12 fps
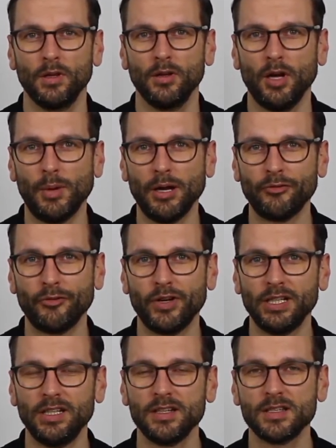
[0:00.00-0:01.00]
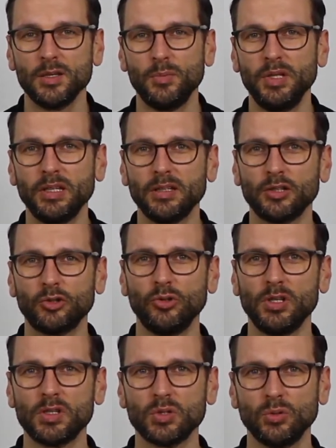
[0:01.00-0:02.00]
Ja, am Anfang war die Disziplin
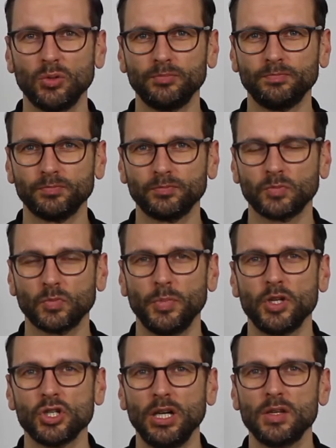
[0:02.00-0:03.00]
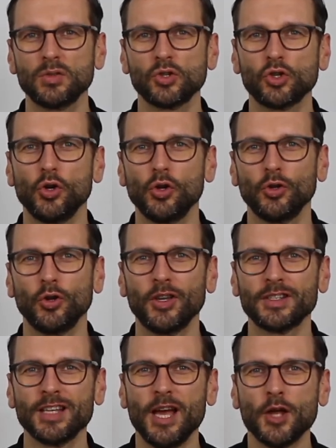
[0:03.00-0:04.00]
natürlich so, hm, Mensch, alles so schön,
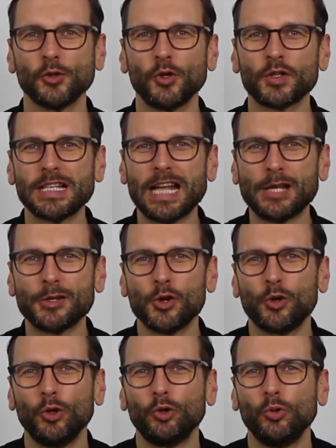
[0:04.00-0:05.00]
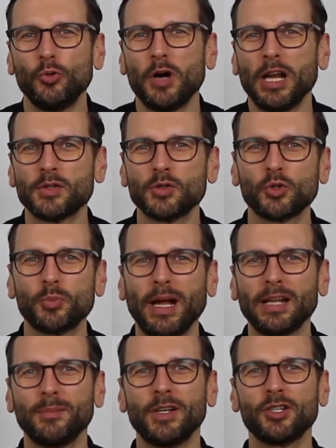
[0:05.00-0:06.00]
neues, neues Land, neue Kultur, alles so
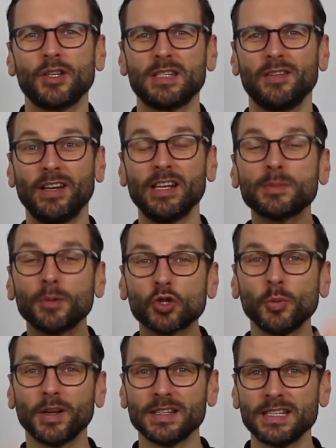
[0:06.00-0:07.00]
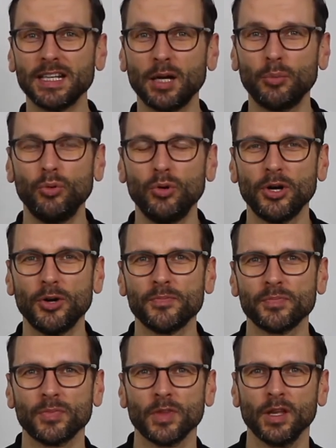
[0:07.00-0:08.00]
spannend. Mensch, wann ist man schon mal in Singapur?
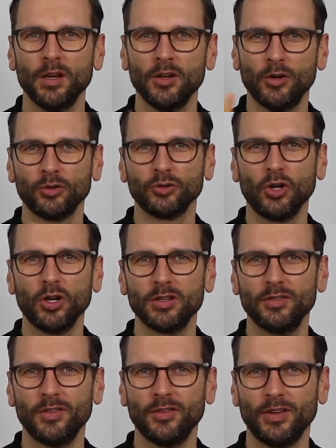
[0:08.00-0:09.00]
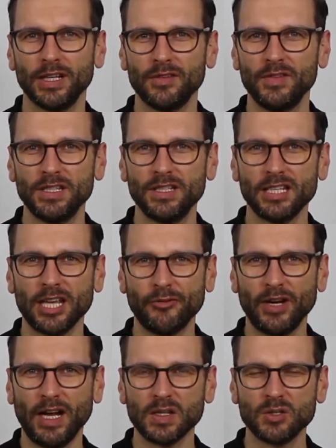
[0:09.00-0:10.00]
Und doch war dann wichtig,
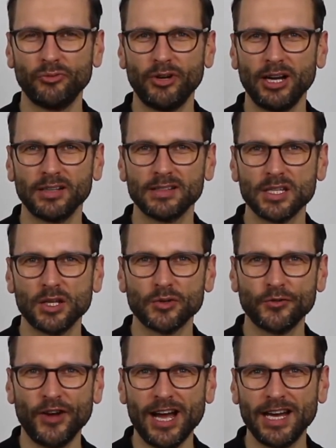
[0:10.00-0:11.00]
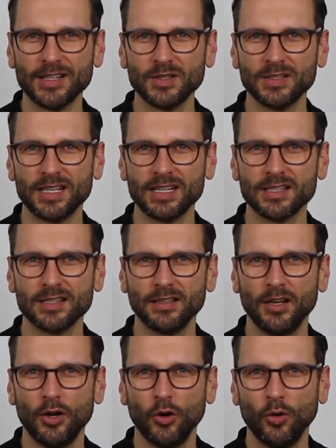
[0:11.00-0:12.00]
einfach anzufangen, sich aufs Fahrrad zu setzen,
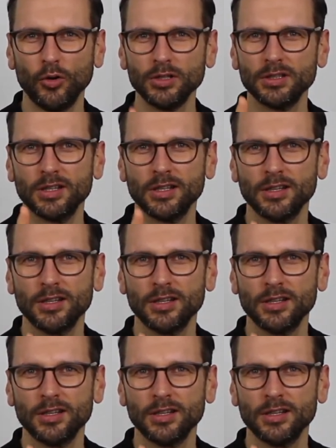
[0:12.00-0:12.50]
und